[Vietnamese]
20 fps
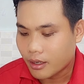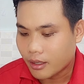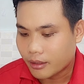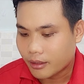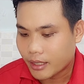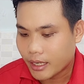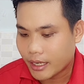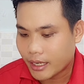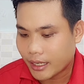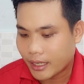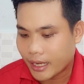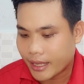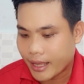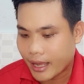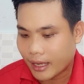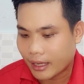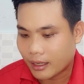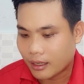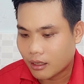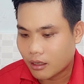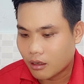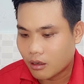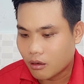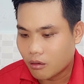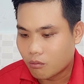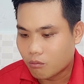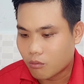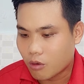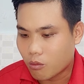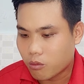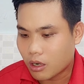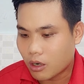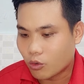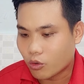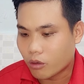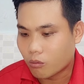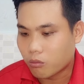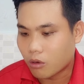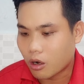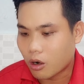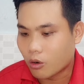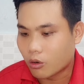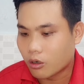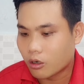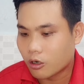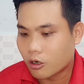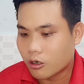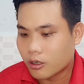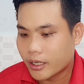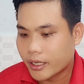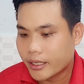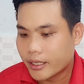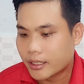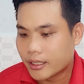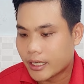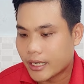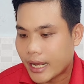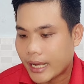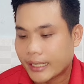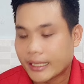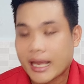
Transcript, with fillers: đây nè cả nhà bốn câu giọng cổ đó có ghi như thế này